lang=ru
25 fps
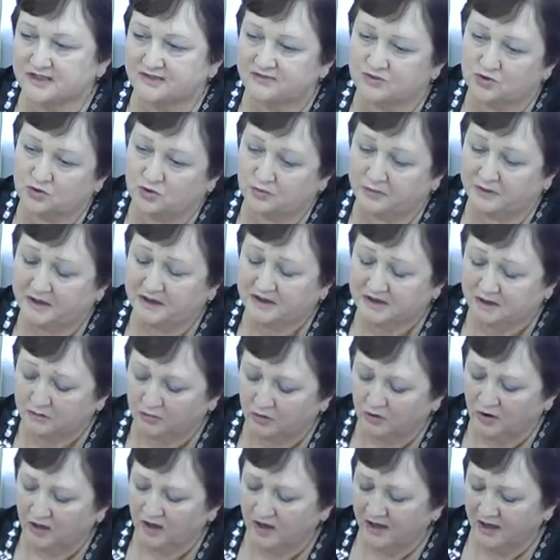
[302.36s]
и все.
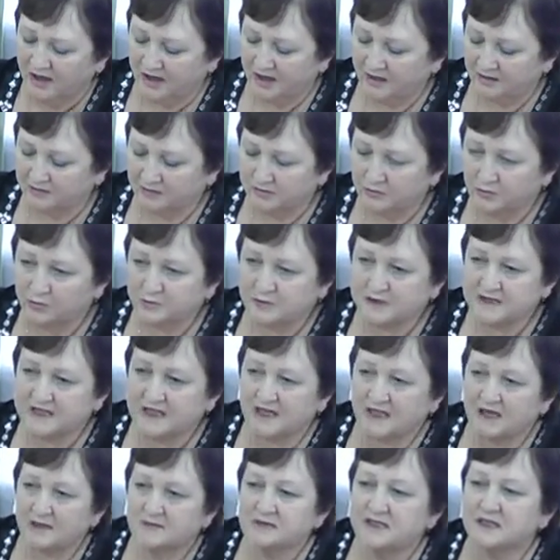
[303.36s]
Поэтому ну,
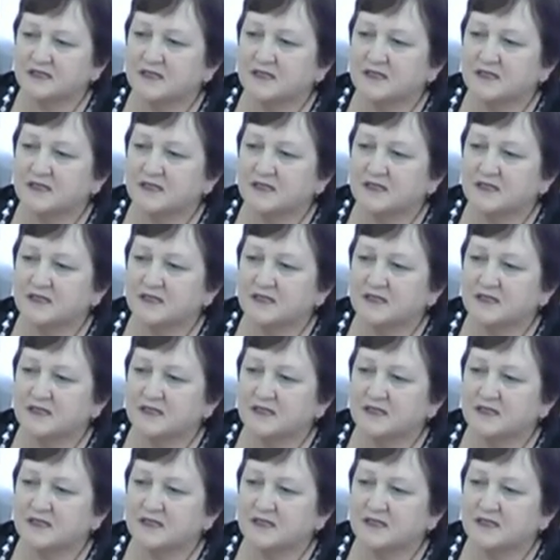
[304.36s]
постараемся